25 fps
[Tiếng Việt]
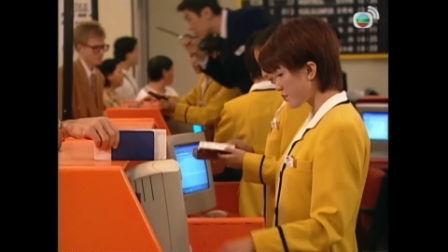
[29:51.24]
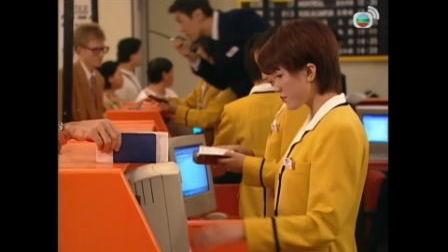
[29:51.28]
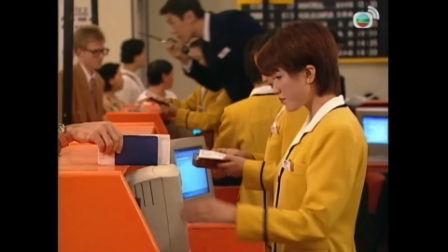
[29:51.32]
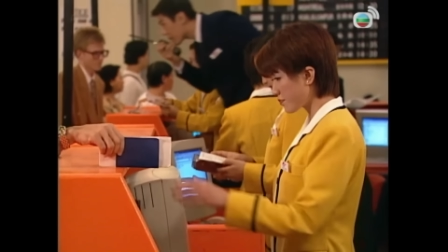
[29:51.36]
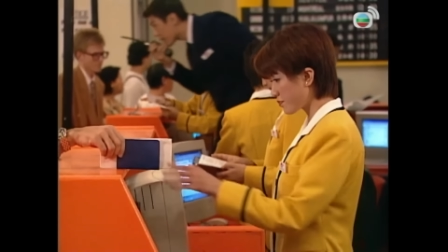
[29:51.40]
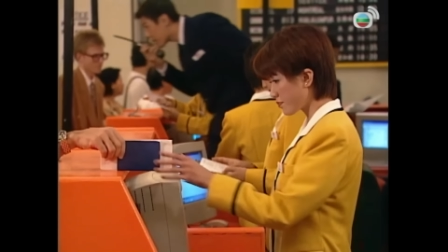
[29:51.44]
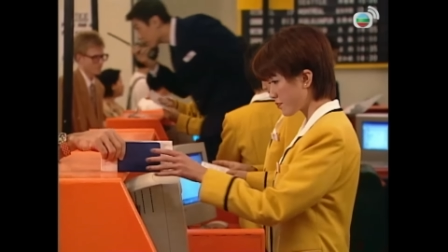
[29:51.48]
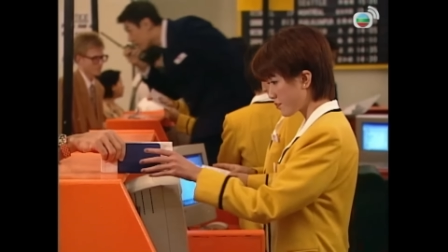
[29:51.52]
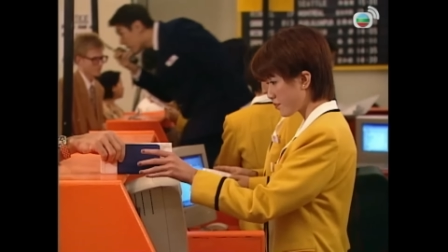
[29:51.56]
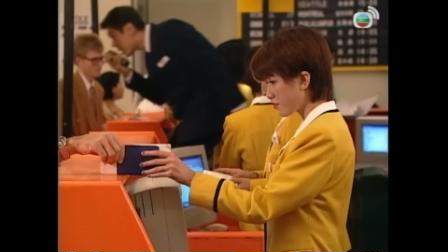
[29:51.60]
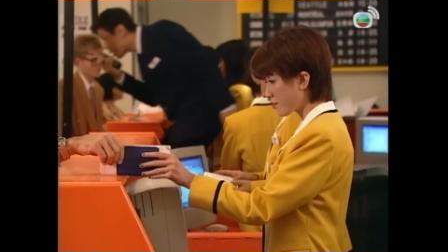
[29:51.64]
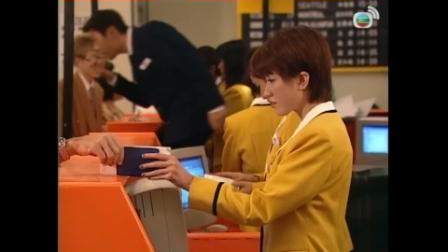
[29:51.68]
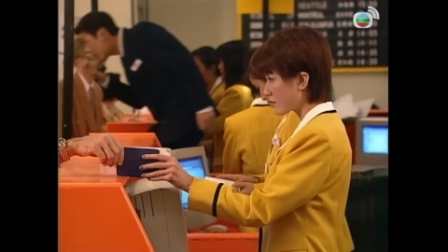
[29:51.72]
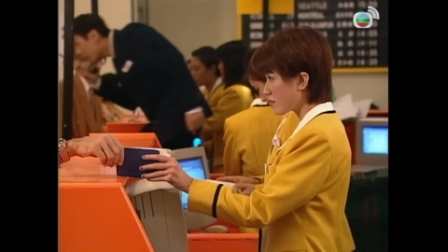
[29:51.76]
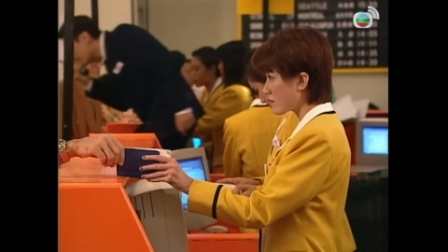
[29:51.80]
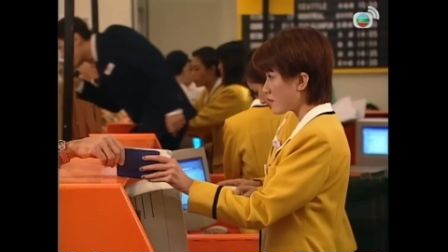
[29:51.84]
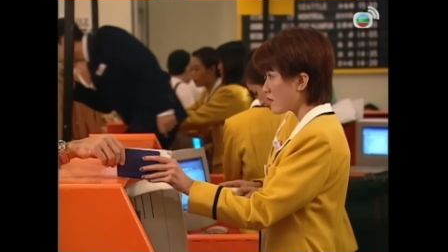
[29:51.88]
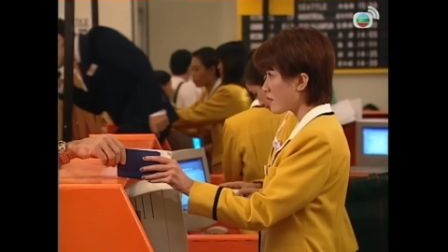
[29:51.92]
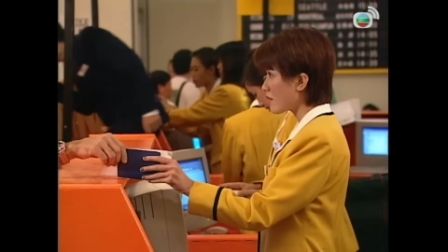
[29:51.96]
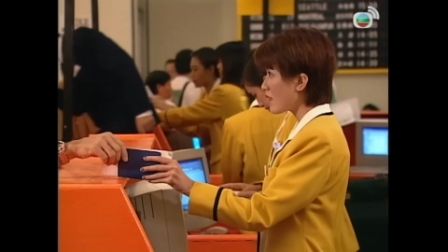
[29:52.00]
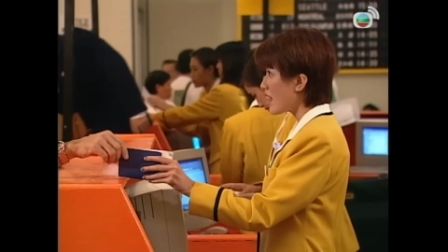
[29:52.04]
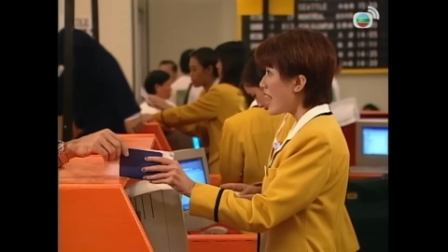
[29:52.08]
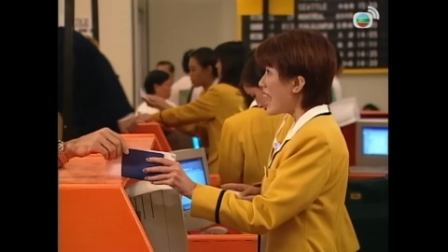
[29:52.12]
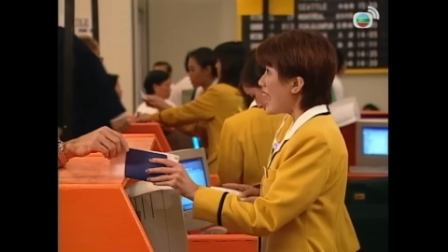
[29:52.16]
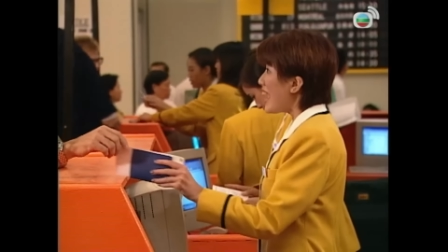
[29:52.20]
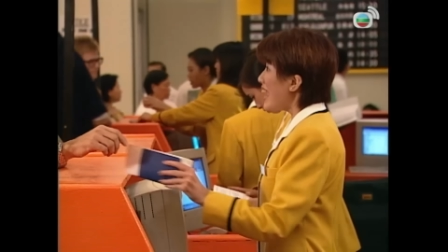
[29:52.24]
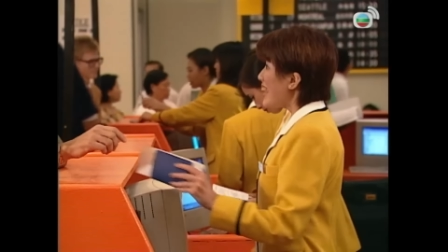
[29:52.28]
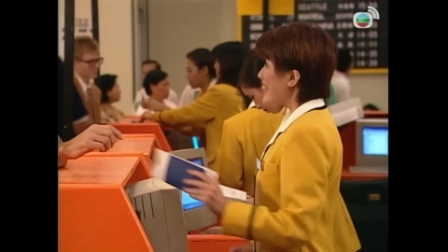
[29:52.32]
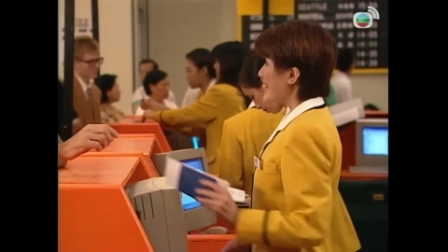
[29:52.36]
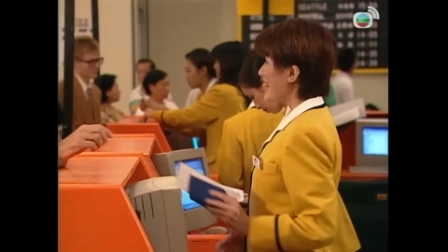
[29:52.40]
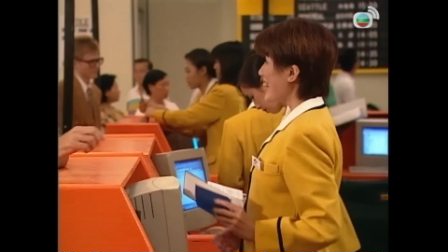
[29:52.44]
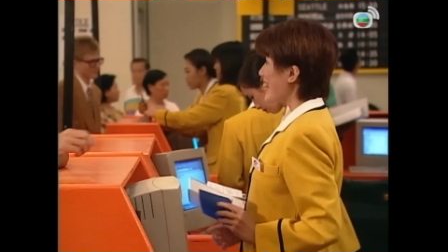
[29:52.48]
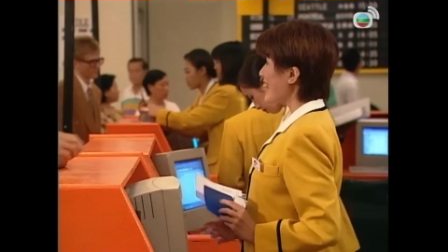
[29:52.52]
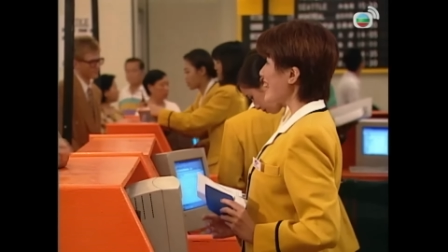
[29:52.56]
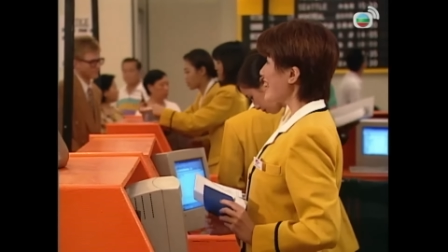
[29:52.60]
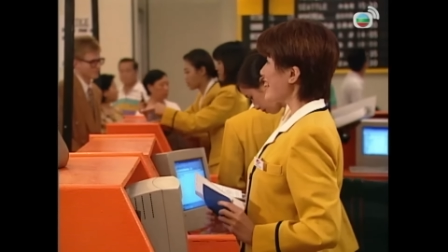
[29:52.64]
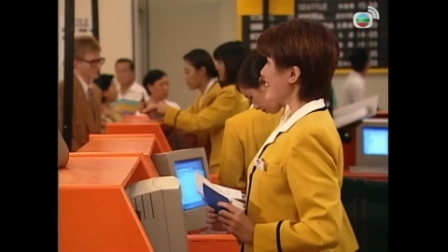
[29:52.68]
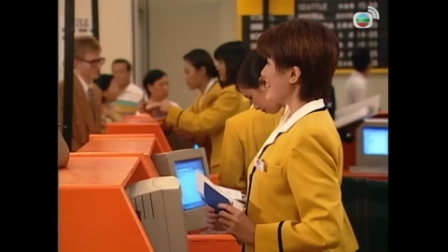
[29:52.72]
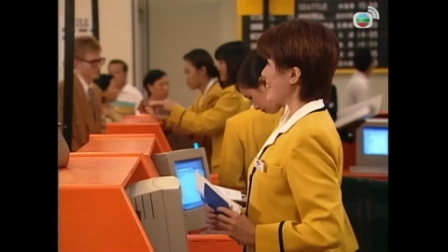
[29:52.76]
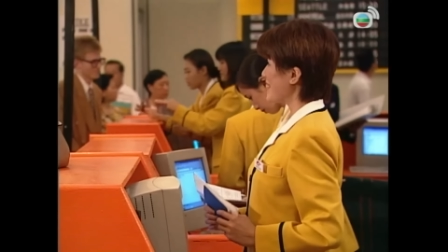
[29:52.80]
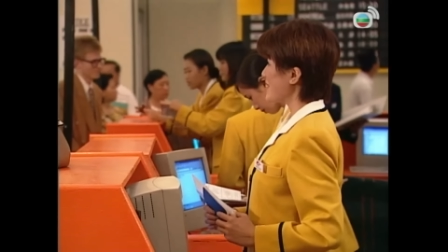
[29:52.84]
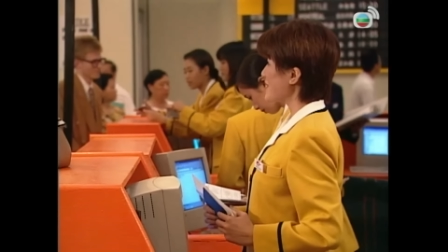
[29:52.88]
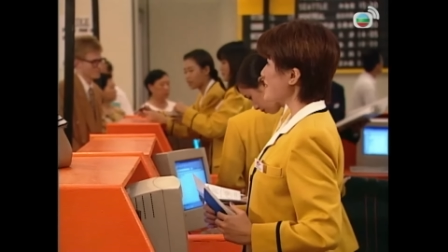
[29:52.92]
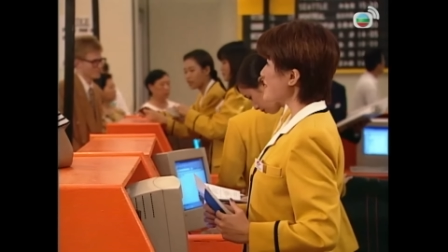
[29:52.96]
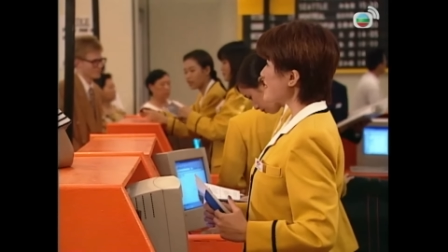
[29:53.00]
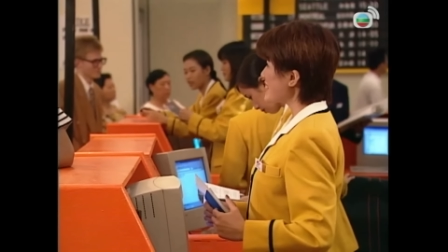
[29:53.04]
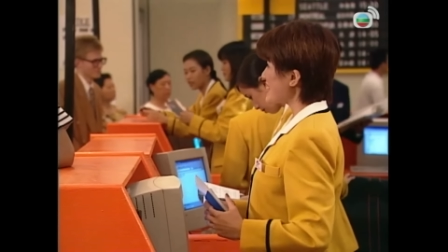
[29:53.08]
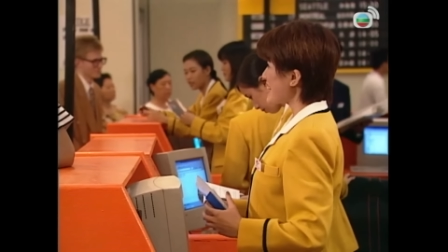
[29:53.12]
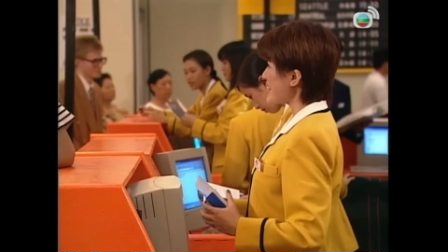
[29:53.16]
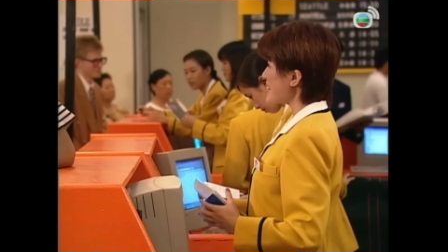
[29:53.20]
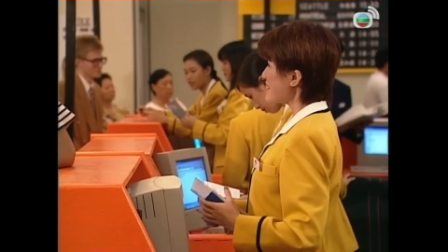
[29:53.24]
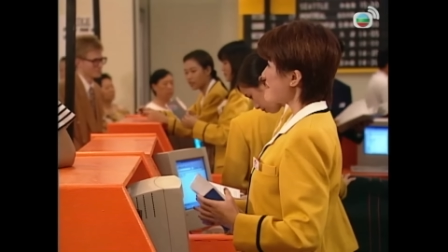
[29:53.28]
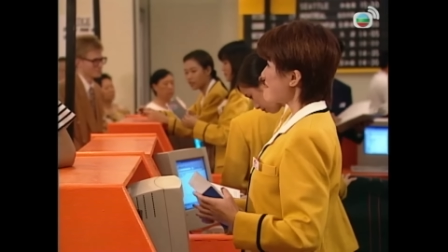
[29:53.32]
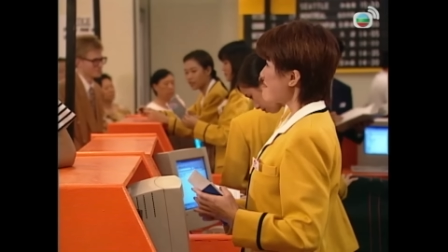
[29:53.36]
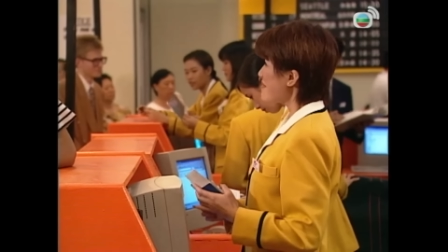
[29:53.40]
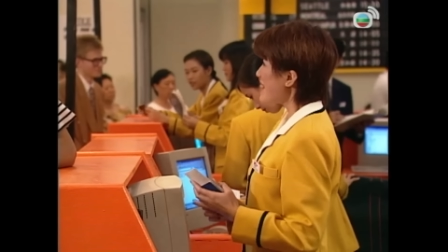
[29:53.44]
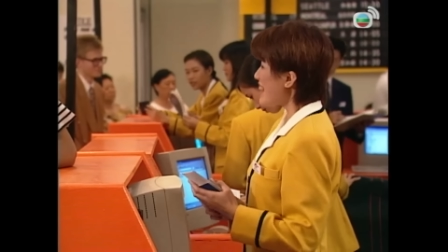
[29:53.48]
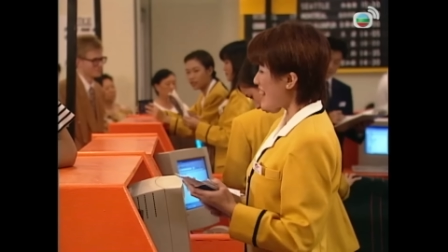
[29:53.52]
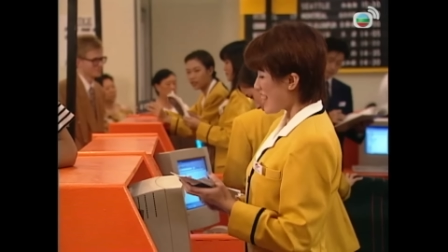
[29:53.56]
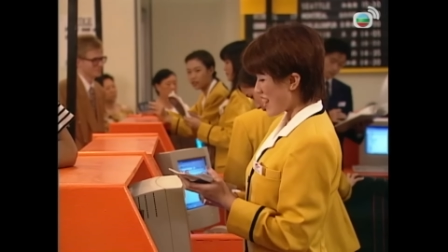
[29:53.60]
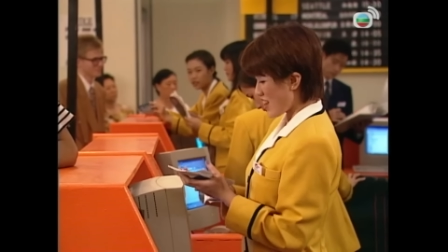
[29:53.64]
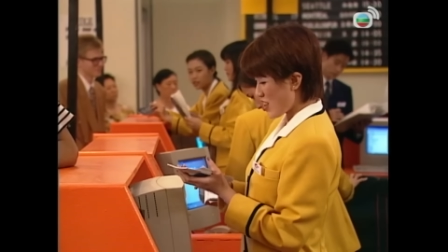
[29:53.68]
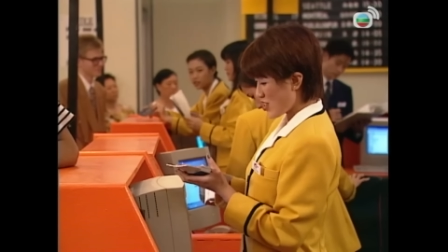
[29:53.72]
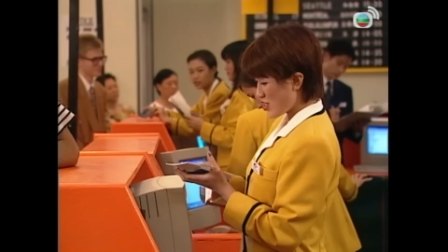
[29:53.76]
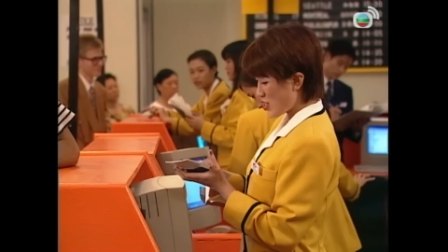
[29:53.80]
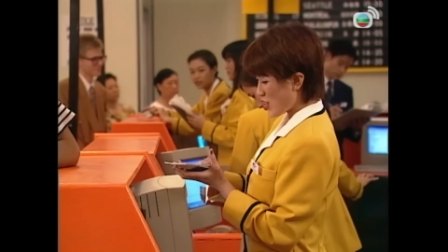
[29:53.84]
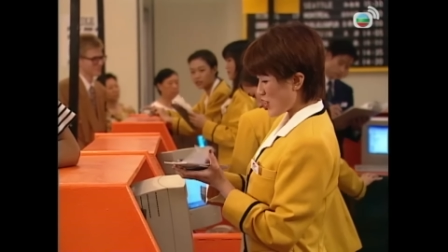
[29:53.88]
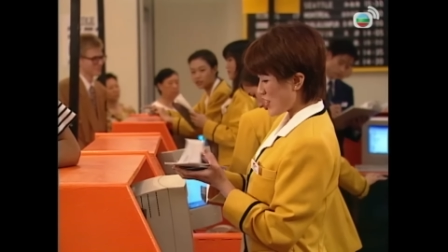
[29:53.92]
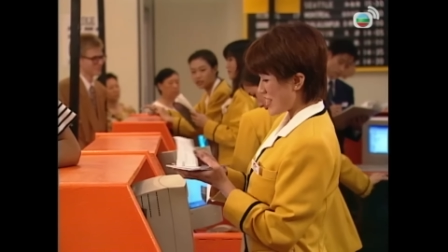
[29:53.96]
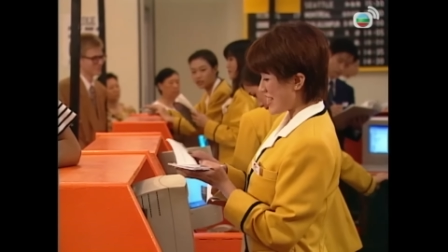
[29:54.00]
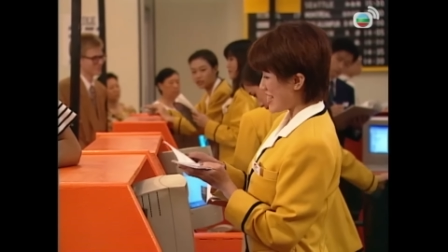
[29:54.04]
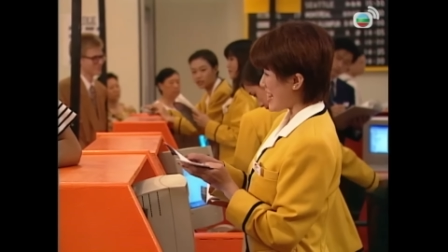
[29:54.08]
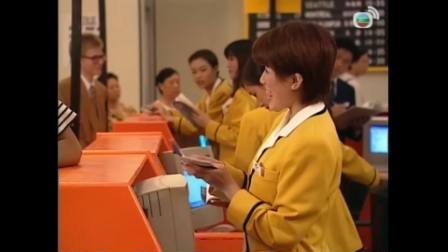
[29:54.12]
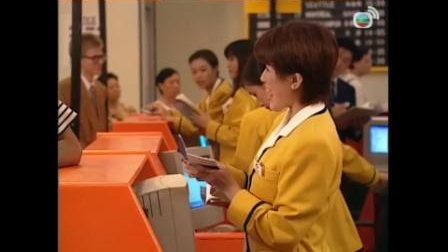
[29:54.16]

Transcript: Làm ơn Ý Lưu công tử Ông lại đi tùy sĩ